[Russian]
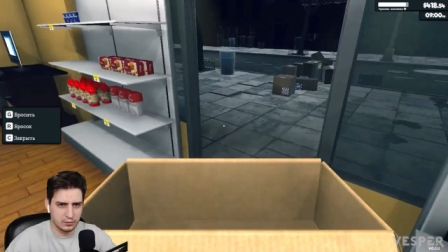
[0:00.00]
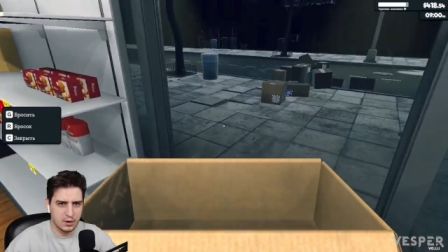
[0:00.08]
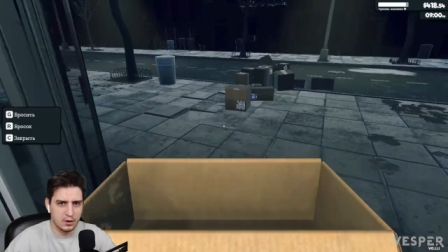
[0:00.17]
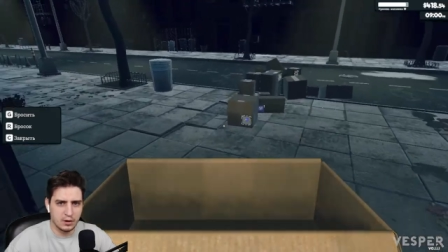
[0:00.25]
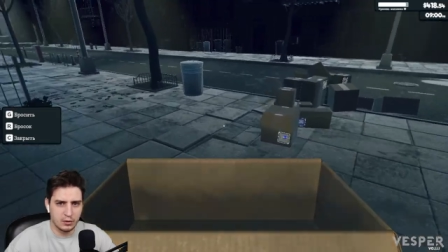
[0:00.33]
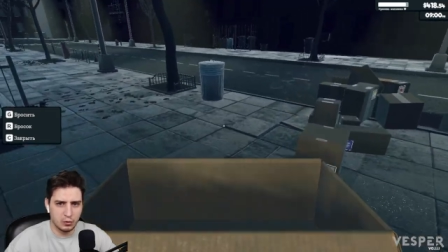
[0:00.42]

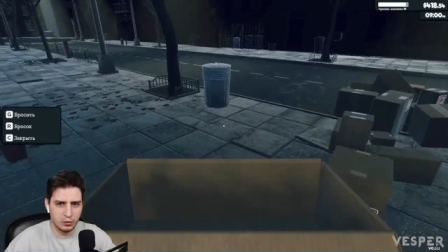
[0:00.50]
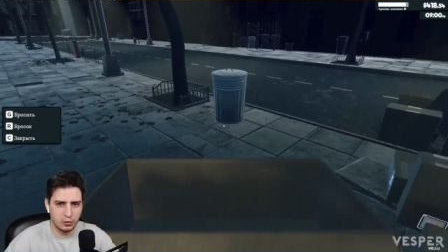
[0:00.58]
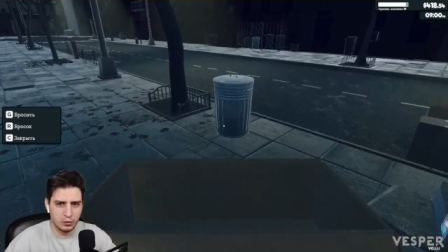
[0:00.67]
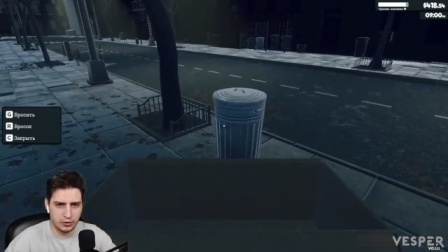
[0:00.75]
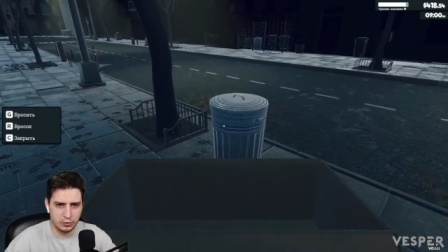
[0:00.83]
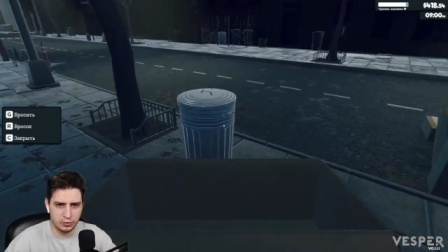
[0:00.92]
А,
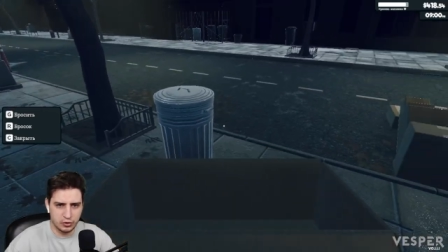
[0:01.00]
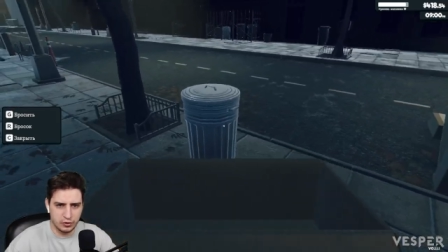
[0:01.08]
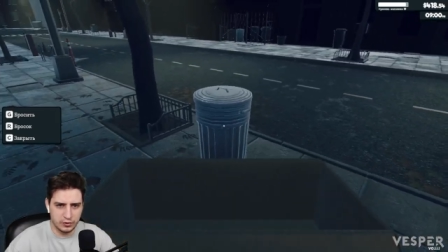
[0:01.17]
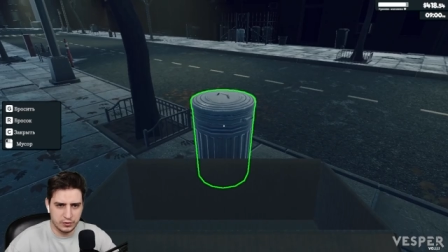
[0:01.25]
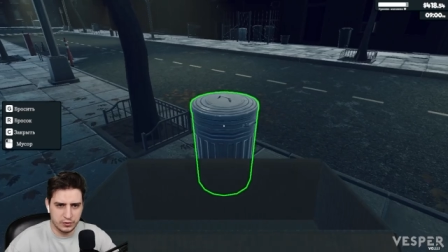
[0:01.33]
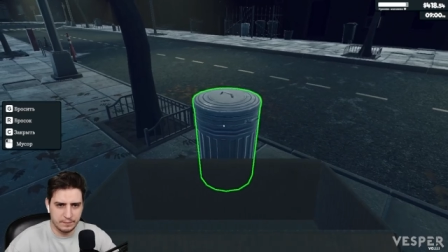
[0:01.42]
очередь,
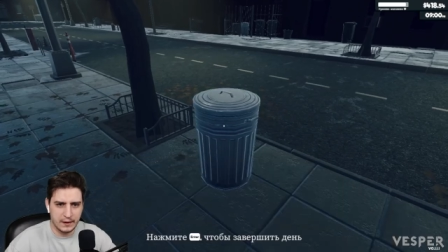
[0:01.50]
очередь.